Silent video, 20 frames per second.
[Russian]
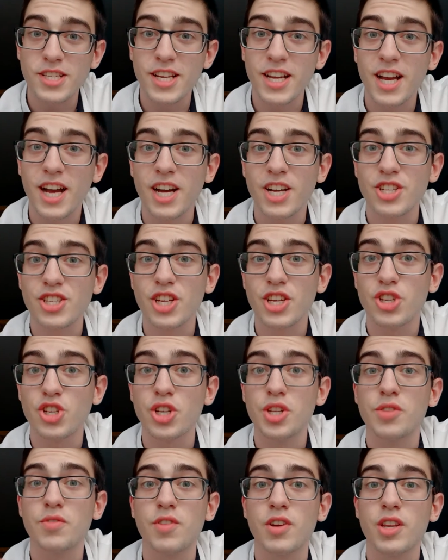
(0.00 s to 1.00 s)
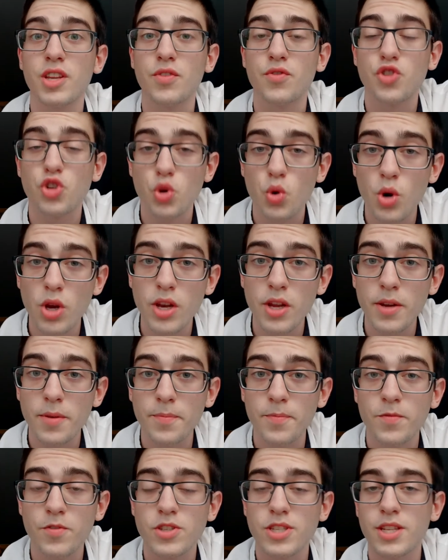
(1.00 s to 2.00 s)
каждой четверти в школе
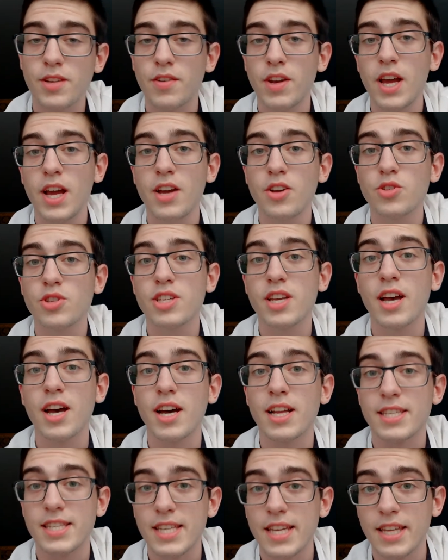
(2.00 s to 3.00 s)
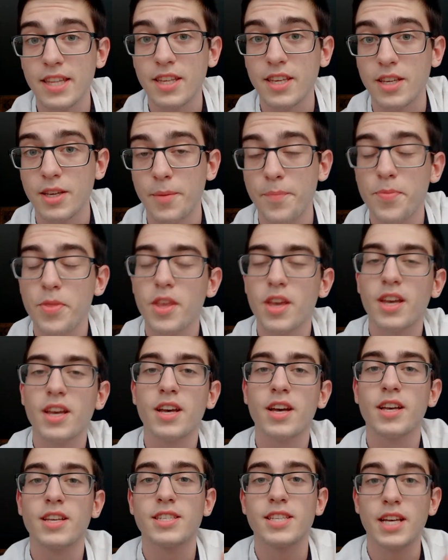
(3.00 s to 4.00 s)
выставляются оценки.
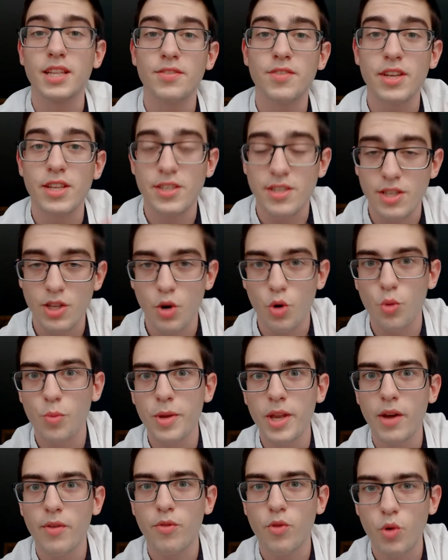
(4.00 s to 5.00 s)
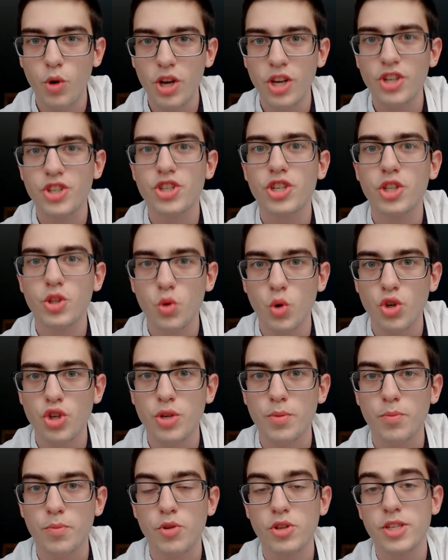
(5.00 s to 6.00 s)
Соответственно, у меня в колледже тоже
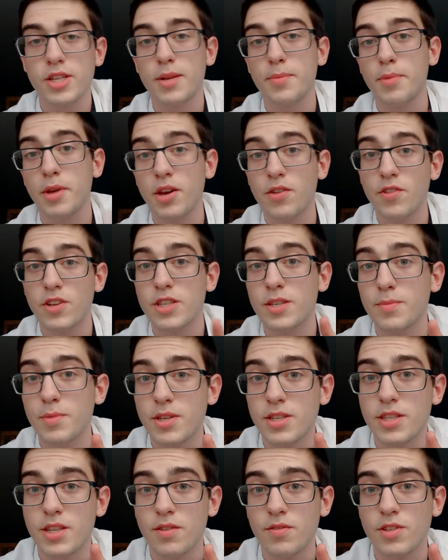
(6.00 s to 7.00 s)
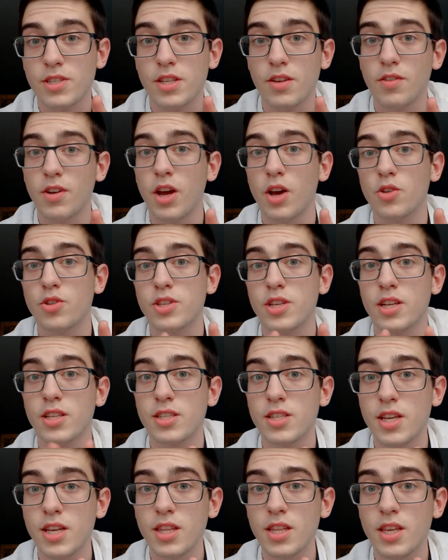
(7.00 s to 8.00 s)
после первого семестра выставляются
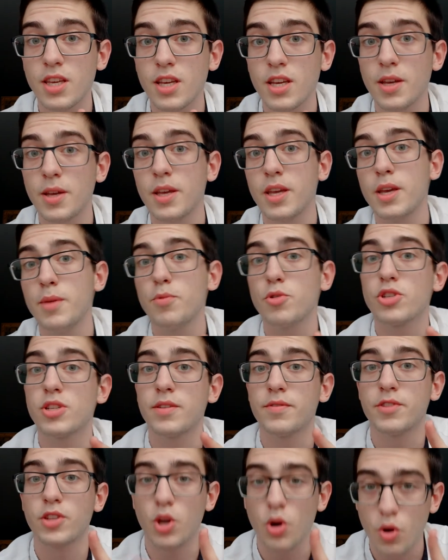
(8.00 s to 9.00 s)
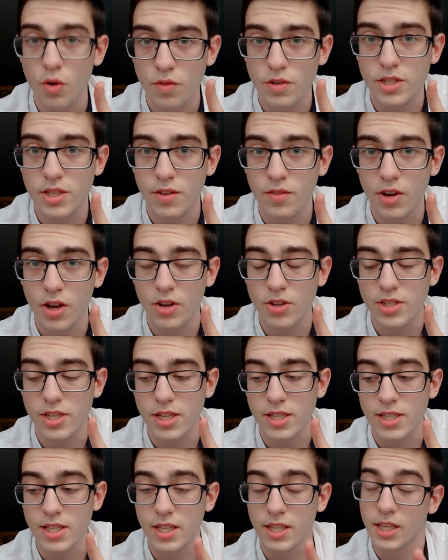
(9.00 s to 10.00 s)
оценки и после второго выставляются
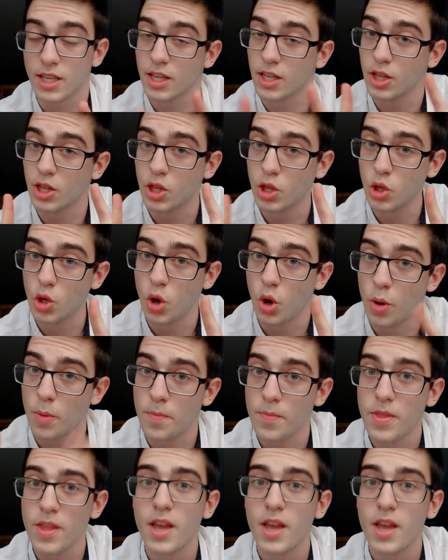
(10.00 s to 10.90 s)
оценки. Но